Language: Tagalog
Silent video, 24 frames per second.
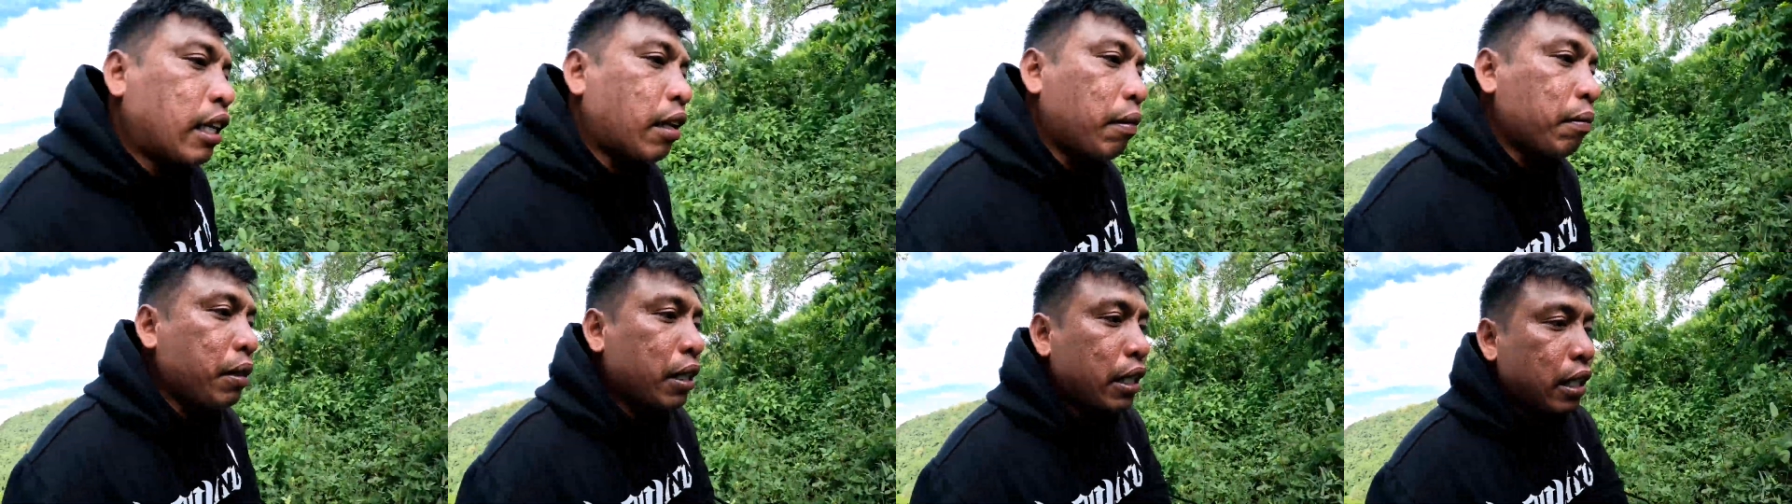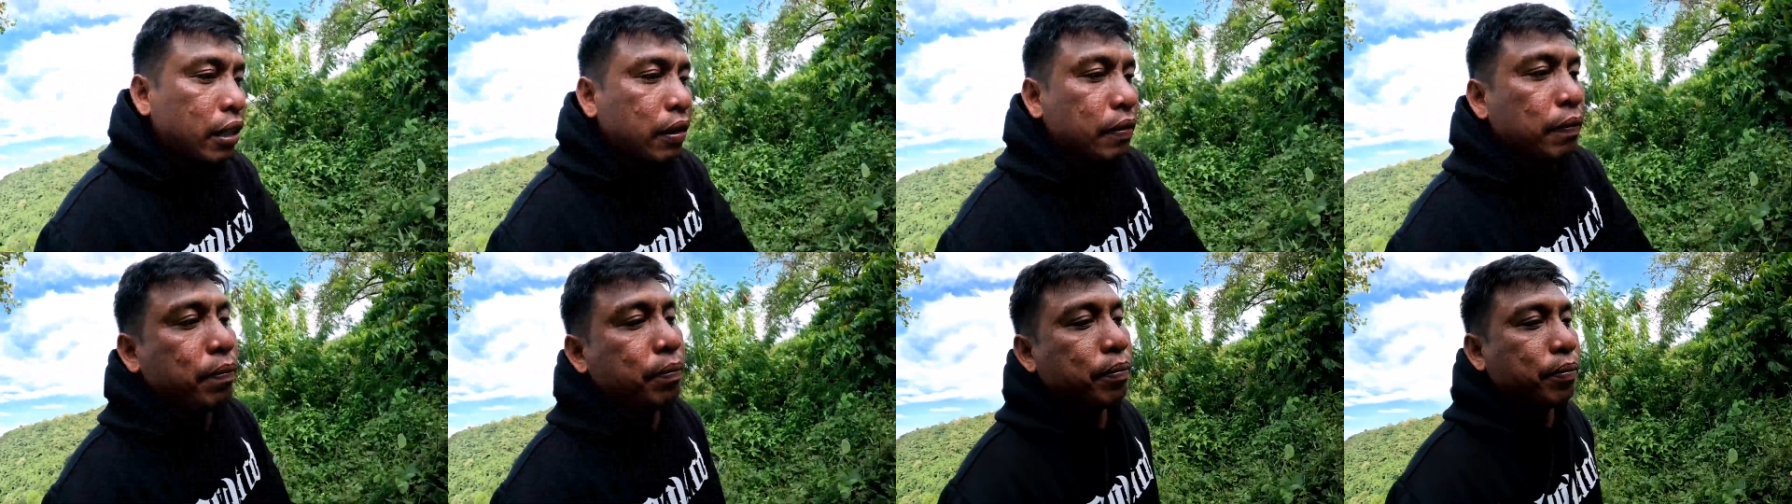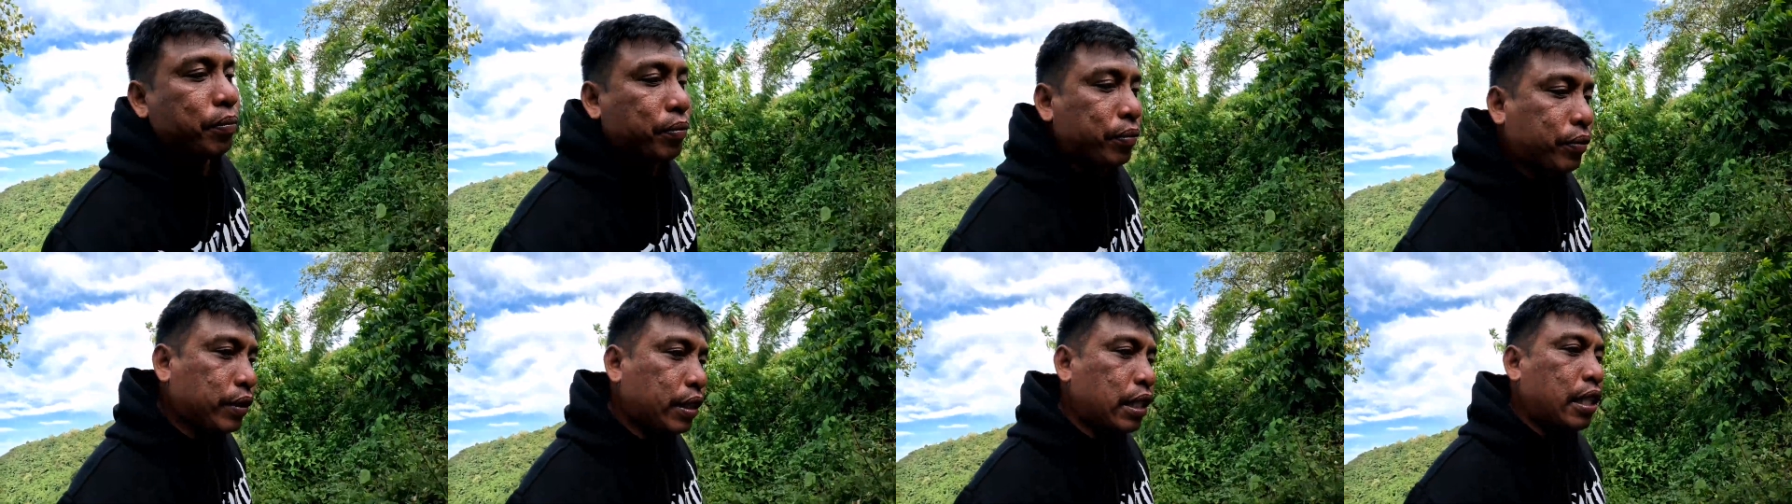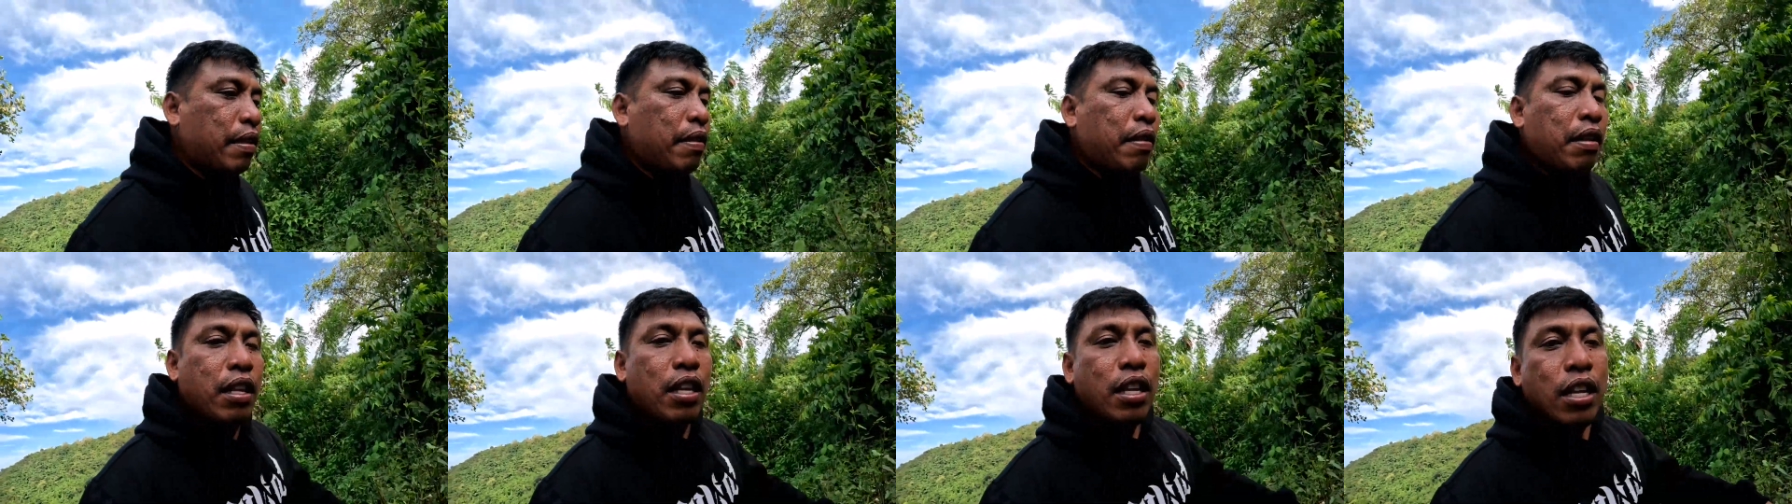grabe
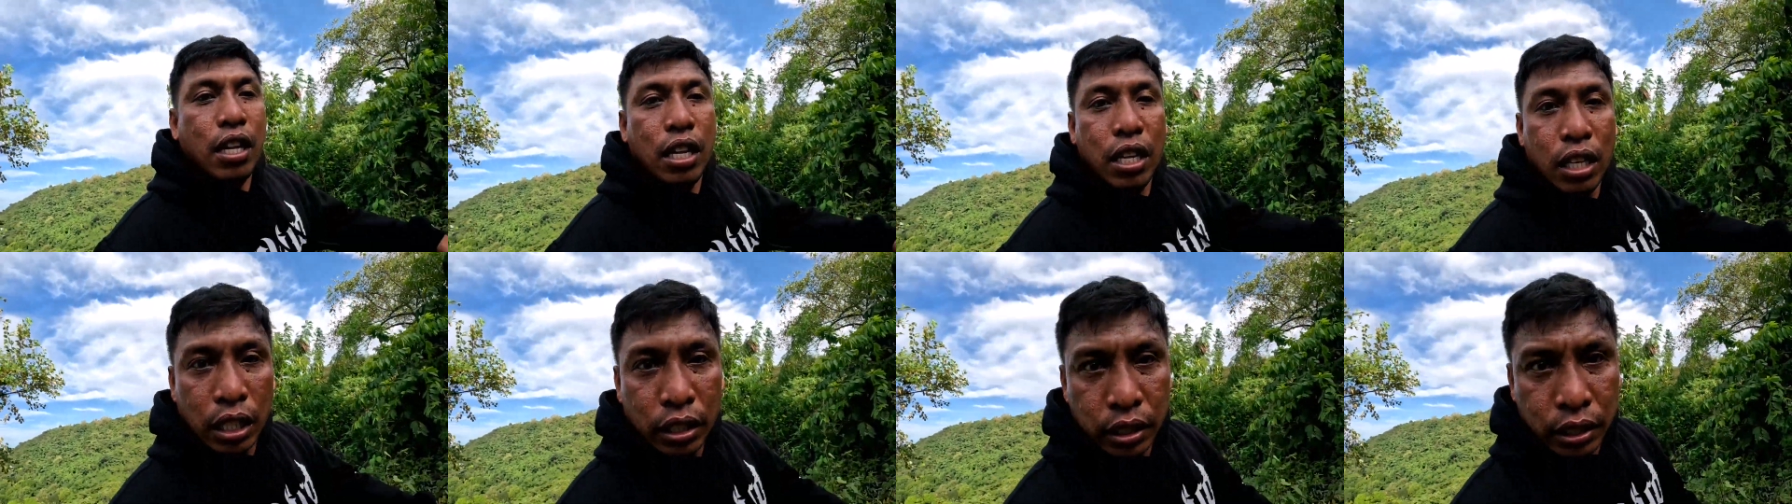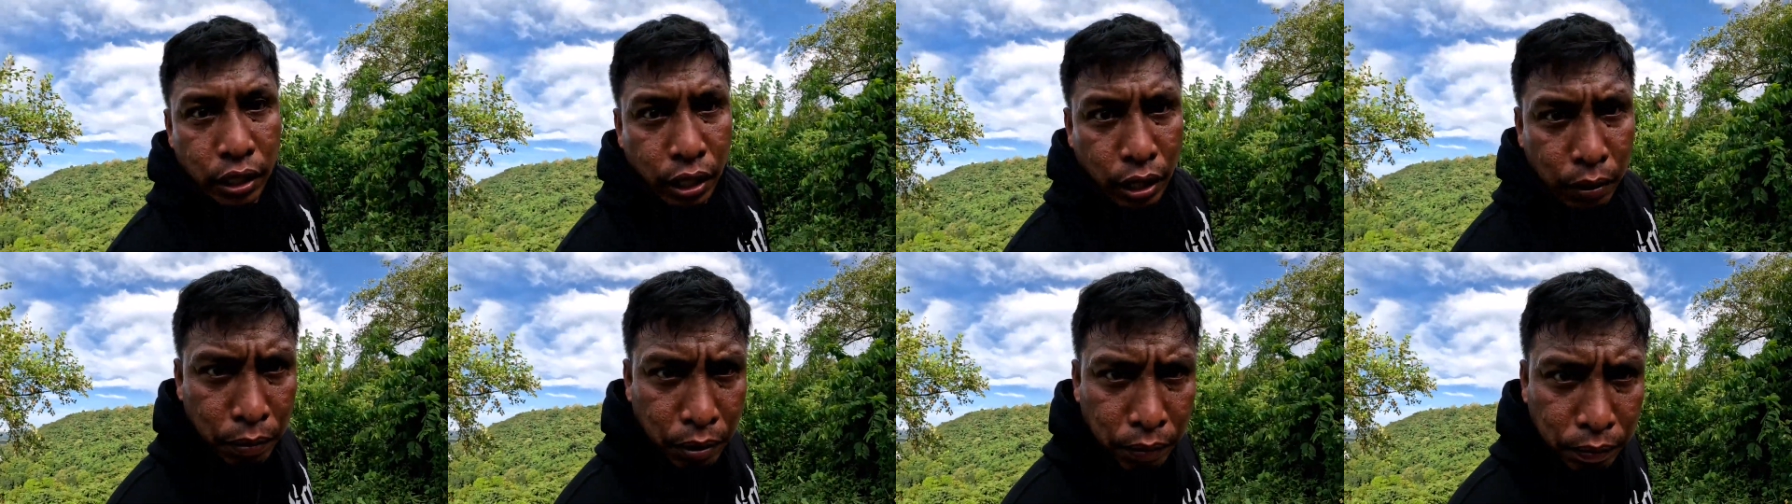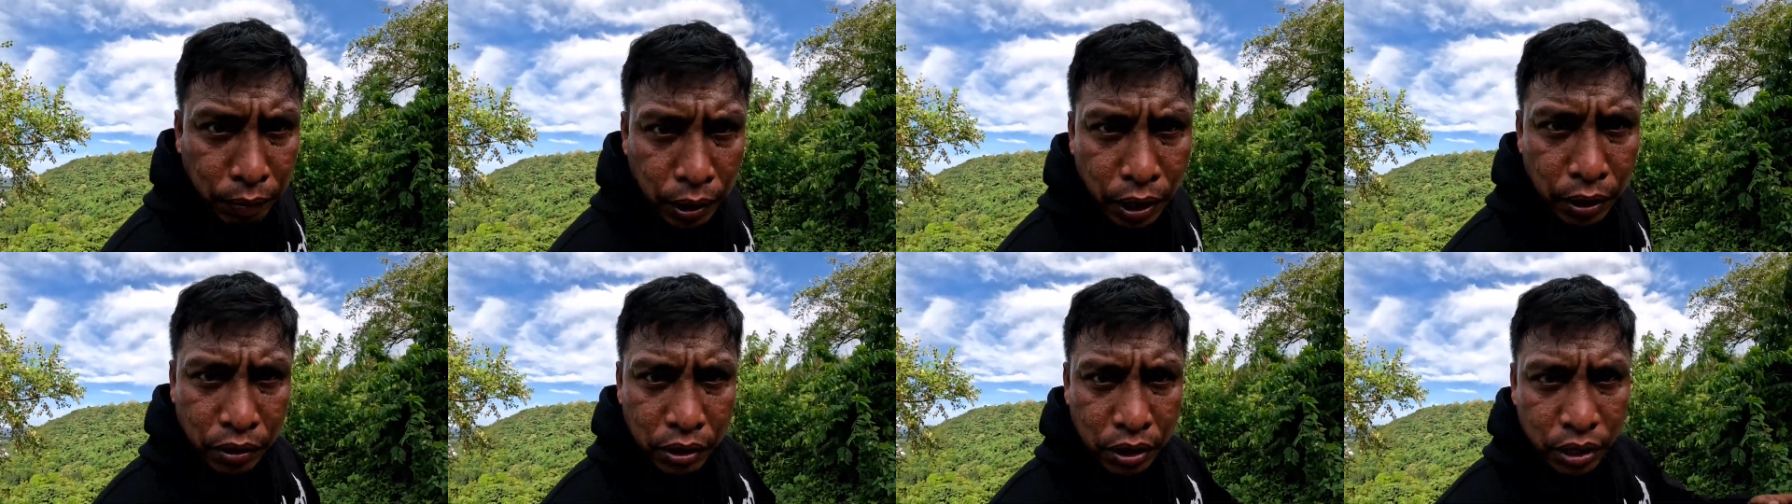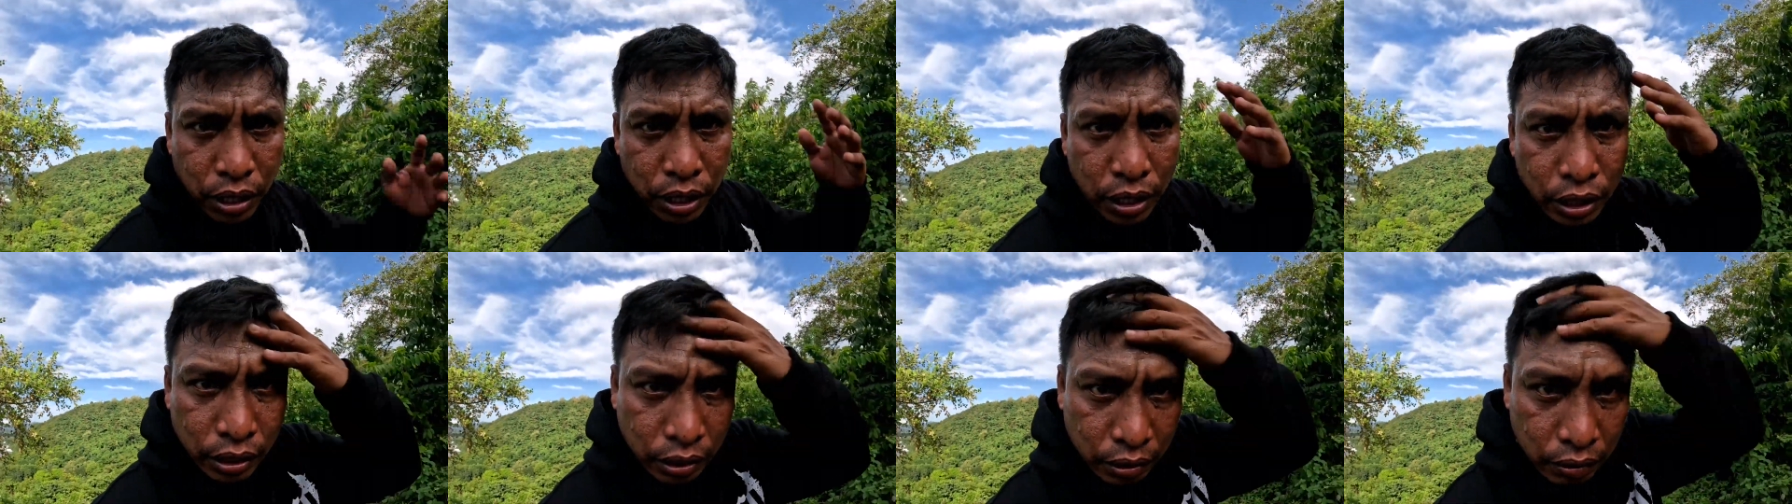grabe ang
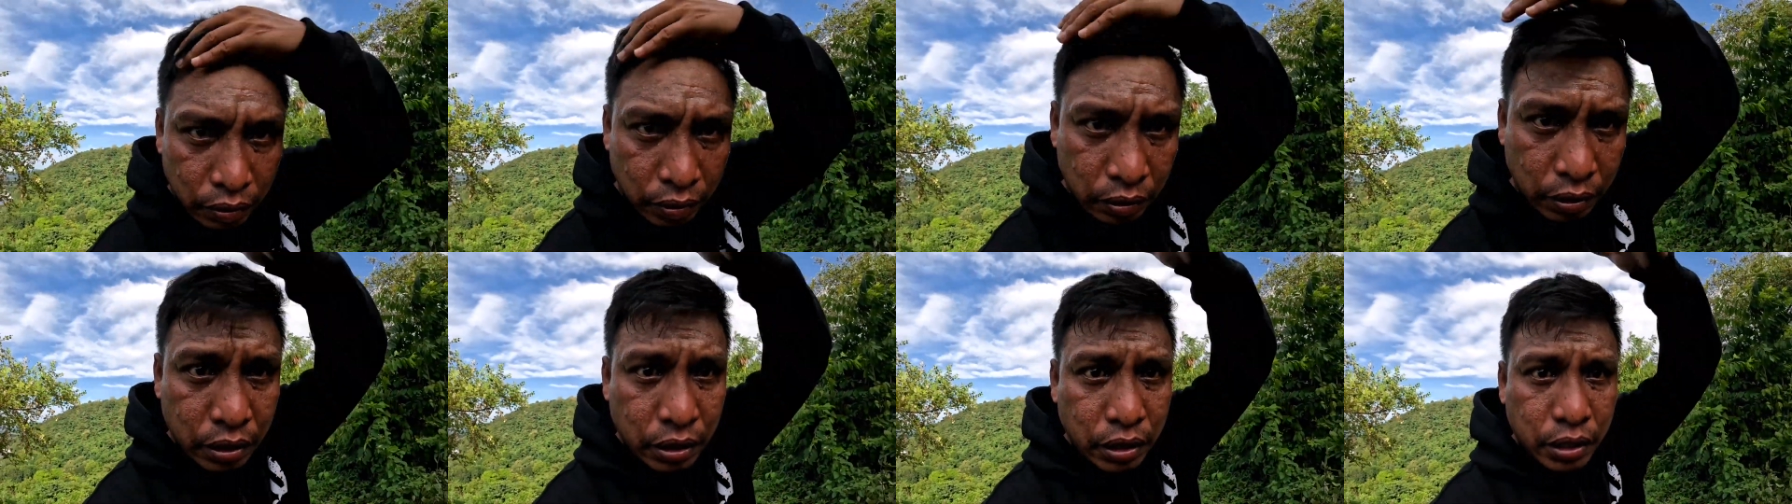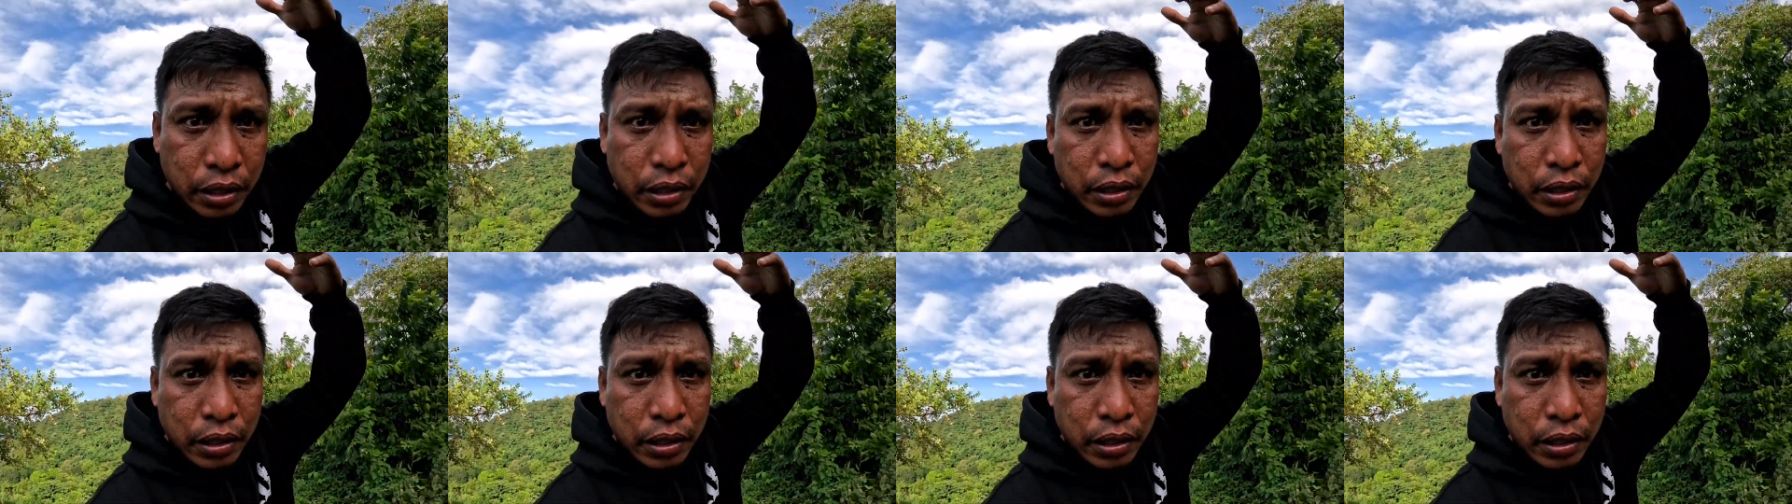pawis natin